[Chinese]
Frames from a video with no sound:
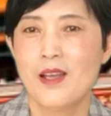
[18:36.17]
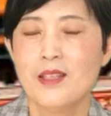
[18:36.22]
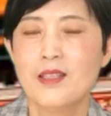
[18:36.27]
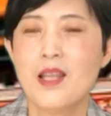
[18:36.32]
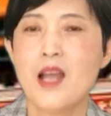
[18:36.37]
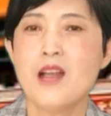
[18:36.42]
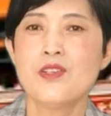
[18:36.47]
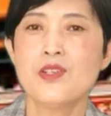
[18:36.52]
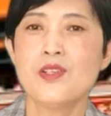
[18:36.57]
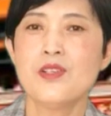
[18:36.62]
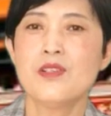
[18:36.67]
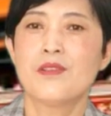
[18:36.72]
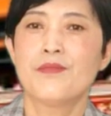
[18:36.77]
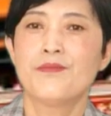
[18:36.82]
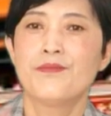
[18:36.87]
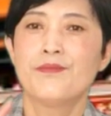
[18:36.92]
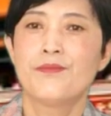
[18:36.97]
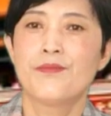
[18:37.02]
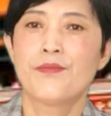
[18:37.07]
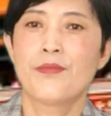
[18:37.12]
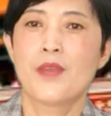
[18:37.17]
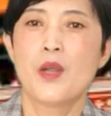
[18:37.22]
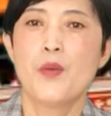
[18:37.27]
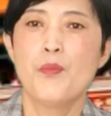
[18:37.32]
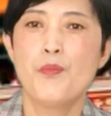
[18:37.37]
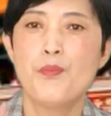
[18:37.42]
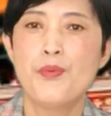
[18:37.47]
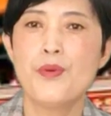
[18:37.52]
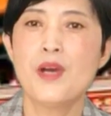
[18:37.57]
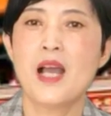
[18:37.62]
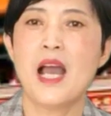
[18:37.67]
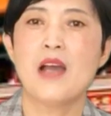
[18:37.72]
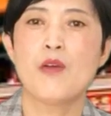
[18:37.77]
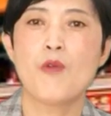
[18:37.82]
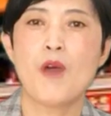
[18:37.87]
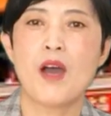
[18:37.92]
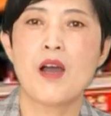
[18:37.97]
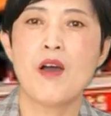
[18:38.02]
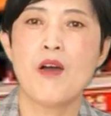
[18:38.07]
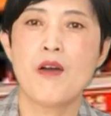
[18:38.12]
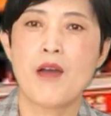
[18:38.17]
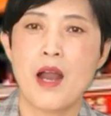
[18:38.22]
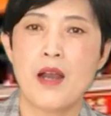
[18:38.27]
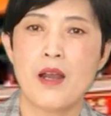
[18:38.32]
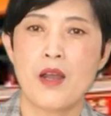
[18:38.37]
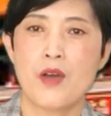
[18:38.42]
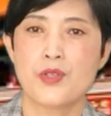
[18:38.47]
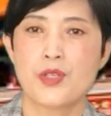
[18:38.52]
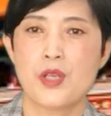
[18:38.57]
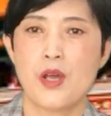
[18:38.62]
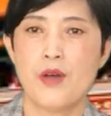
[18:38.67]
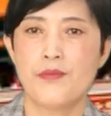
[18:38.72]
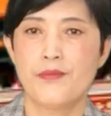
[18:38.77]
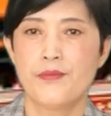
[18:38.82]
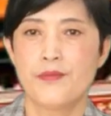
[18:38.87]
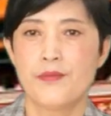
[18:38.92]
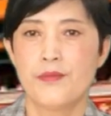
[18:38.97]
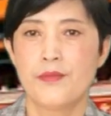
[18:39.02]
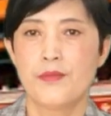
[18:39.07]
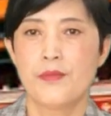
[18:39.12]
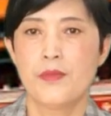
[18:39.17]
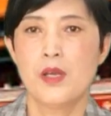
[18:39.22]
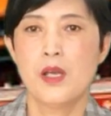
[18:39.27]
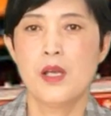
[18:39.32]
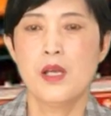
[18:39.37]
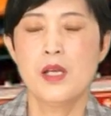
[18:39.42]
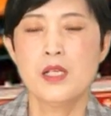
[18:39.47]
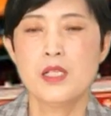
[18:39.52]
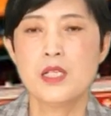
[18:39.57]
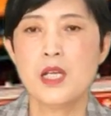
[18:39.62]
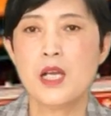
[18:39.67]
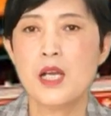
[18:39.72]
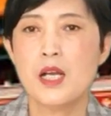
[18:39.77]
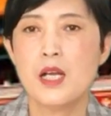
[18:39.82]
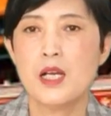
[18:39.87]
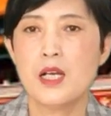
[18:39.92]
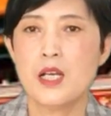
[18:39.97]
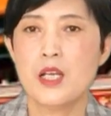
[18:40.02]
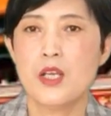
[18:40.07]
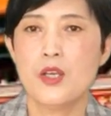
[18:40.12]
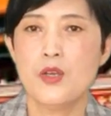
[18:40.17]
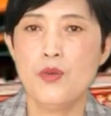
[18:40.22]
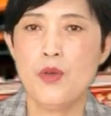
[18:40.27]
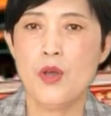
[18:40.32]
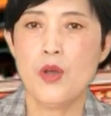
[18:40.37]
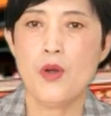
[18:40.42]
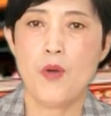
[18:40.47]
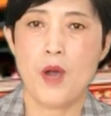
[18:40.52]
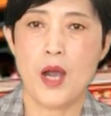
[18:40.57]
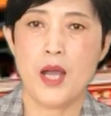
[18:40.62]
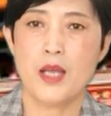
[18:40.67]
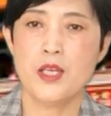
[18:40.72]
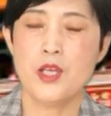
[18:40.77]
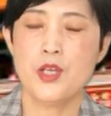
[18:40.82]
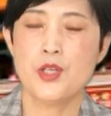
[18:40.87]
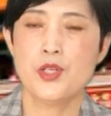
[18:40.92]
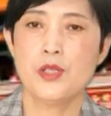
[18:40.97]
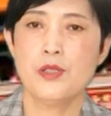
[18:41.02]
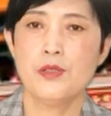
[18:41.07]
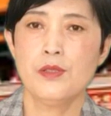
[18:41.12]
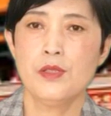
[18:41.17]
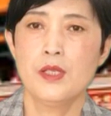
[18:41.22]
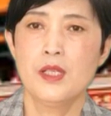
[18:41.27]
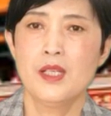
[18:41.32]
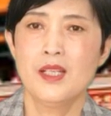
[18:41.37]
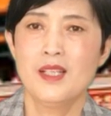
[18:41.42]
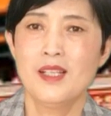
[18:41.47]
但是不看广告看疗效，这个李月华医生